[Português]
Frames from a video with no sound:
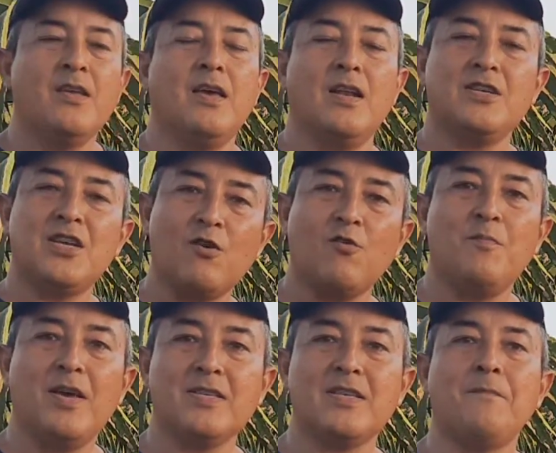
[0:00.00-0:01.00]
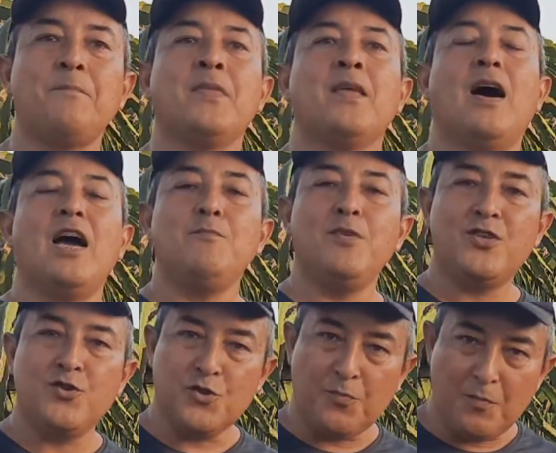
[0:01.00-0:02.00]
Ela já começa a
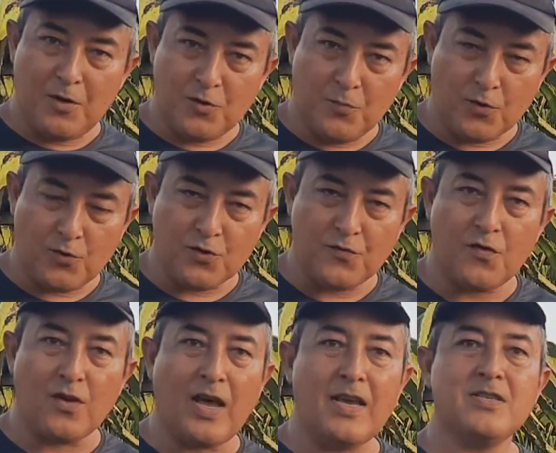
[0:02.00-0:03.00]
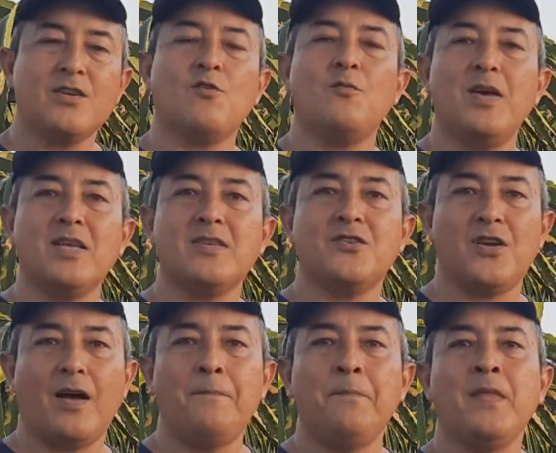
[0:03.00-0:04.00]
emitir os primeiros botões florais e começa
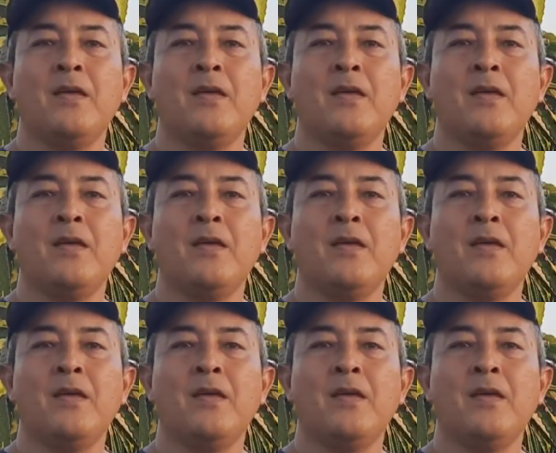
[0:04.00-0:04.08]
já